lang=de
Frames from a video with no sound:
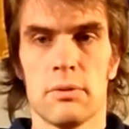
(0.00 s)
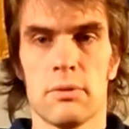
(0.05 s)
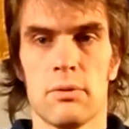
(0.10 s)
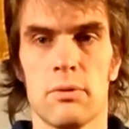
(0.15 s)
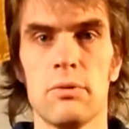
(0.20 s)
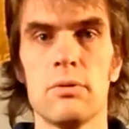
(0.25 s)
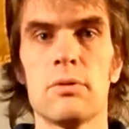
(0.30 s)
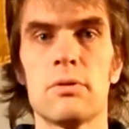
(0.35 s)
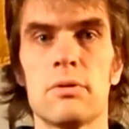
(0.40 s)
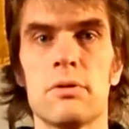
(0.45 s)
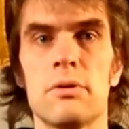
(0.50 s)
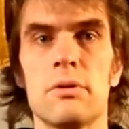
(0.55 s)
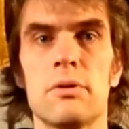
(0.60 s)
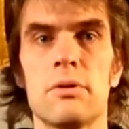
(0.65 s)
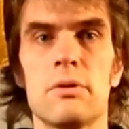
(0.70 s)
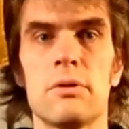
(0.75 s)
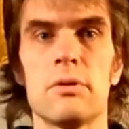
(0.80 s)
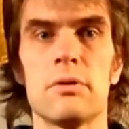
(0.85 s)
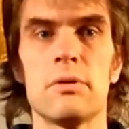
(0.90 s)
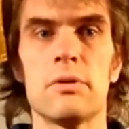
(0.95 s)
Und
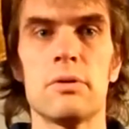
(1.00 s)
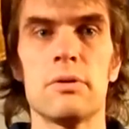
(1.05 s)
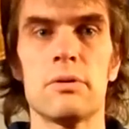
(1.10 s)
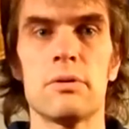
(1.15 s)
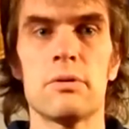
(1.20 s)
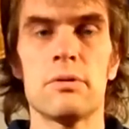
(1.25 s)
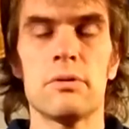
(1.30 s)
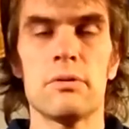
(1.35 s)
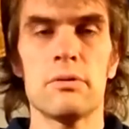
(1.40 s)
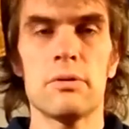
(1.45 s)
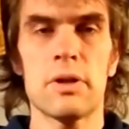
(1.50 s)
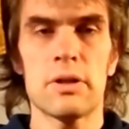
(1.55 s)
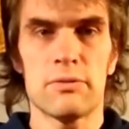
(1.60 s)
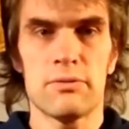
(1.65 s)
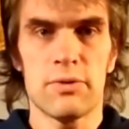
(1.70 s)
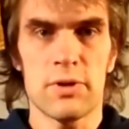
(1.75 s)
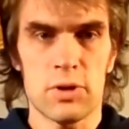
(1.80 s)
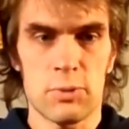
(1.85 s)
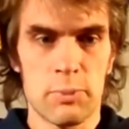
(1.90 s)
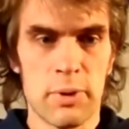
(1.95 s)
das
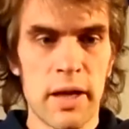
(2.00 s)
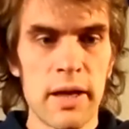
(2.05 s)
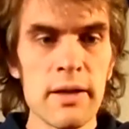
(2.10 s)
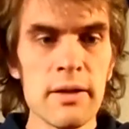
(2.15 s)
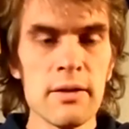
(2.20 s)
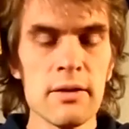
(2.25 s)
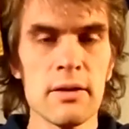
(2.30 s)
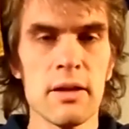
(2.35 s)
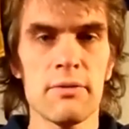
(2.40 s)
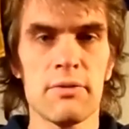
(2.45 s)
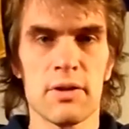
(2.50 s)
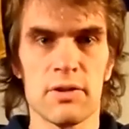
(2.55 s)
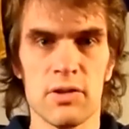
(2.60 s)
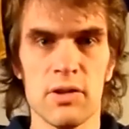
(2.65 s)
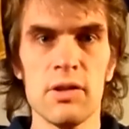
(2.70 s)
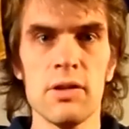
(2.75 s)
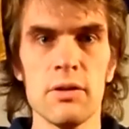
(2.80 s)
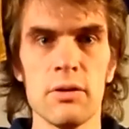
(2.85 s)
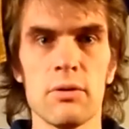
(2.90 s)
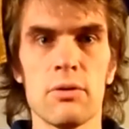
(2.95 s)
Versprechen der
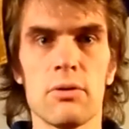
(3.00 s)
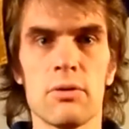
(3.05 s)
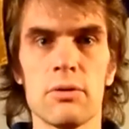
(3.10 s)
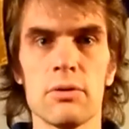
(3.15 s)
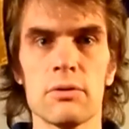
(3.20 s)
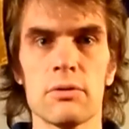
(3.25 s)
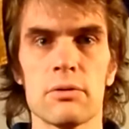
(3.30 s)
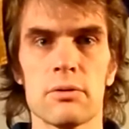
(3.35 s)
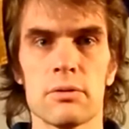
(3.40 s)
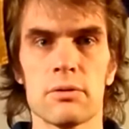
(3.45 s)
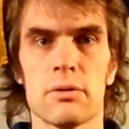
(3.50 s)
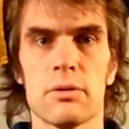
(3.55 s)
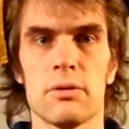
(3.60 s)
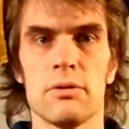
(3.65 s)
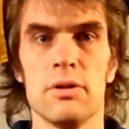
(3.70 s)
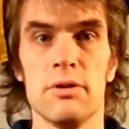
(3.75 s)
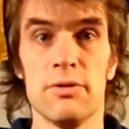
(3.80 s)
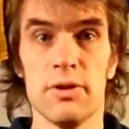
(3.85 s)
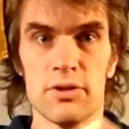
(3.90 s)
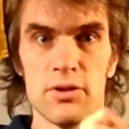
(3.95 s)
Versicherung,
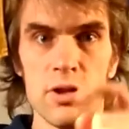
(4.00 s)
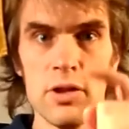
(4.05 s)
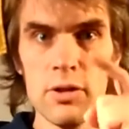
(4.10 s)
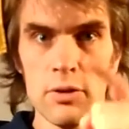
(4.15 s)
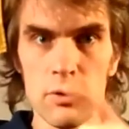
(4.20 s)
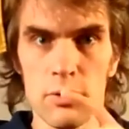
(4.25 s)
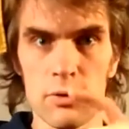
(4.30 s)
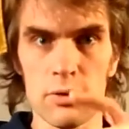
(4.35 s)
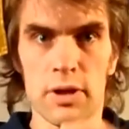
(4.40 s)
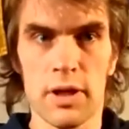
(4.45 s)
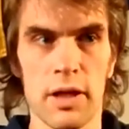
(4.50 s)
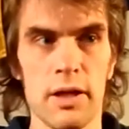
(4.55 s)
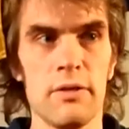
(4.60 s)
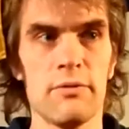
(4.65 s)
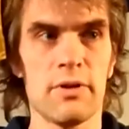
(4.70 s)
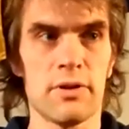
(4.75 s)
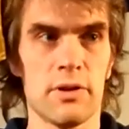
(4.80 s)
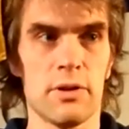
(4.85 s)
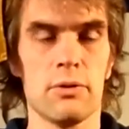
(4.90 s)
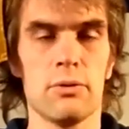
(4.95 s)
die Versicherung, der
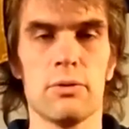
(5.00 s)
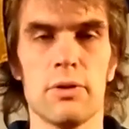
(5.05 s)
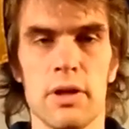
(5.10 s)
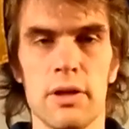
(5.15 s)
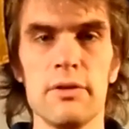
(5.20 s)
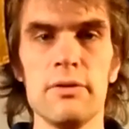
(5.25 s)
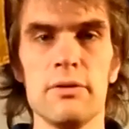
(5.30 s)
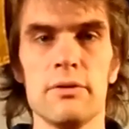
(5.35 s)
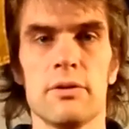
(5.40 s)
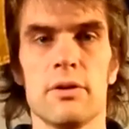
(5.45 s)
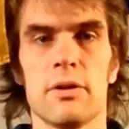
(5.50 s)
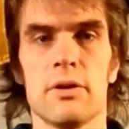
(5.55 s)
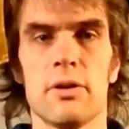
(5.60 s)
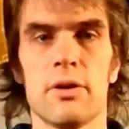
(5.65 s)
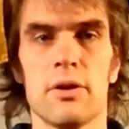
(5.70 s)
Rentenversicherung ist,